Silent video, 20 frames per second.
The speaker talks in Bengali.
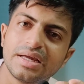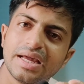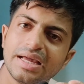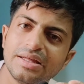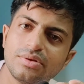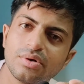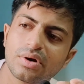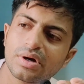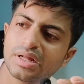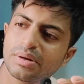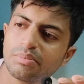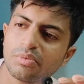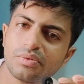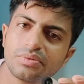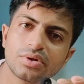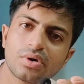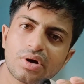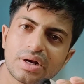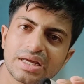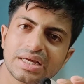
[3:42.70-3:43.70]
এই ধরনের
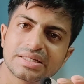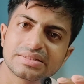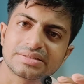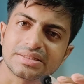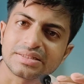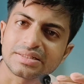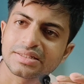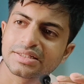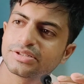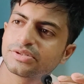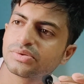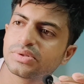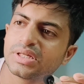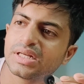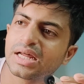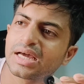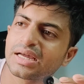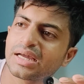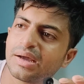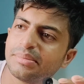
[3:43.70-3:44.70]
মুভি তো অনেক আছে
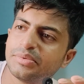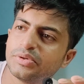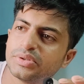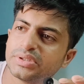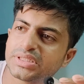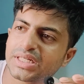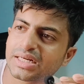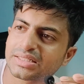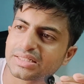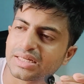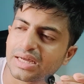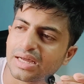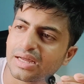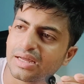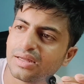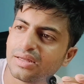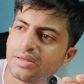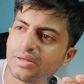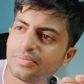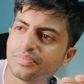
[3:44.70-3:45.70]
কিছুদিন আগে আমি ওই যে একটা
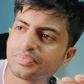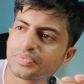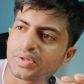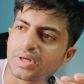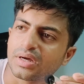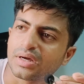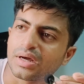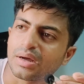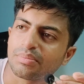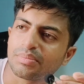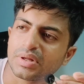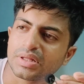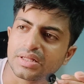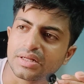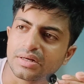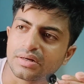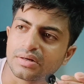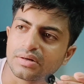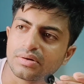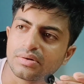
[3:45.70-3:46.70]

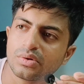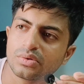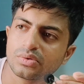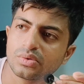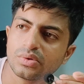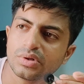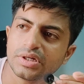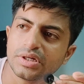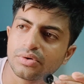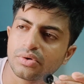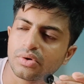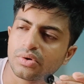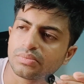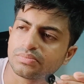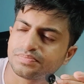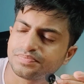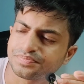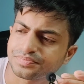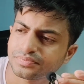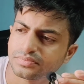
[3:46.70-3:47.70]
আপনাদের নতুন হিরো
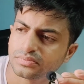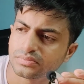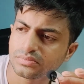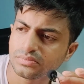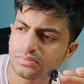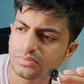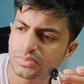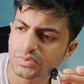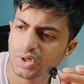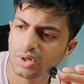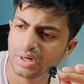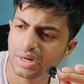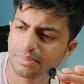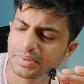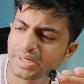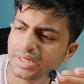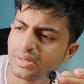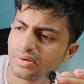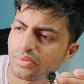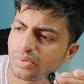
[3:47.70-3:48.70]
নাম
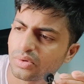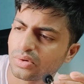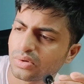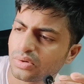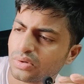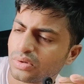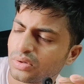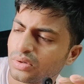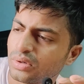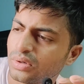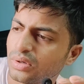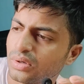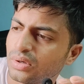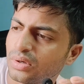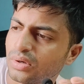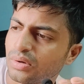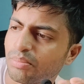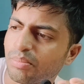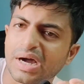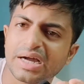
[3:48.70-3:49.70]
কি ওর
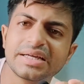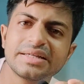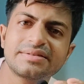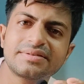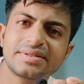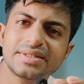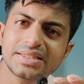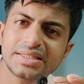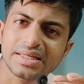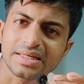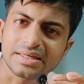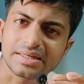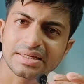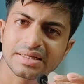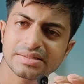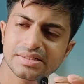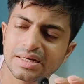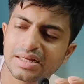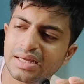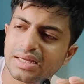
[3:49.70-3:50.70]
বাঘি থ্রিতে
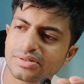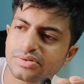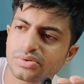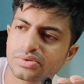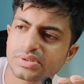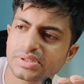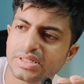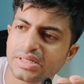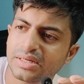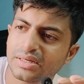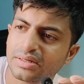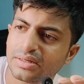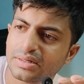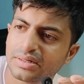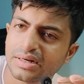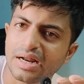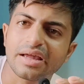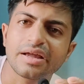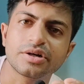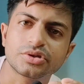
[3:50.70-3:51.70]
কে যেন কাজ করছে
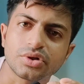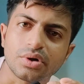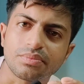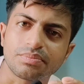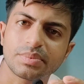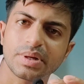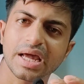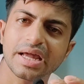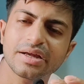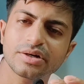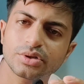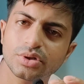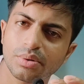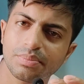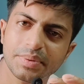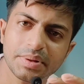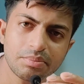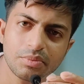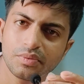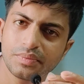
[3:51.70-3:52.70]
টাইগার শপ টাইগার
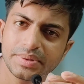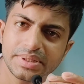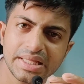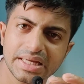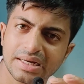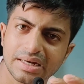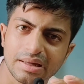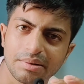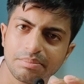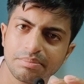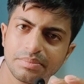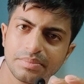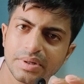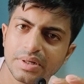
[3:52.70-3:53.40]
শপের মুভি দেখলাম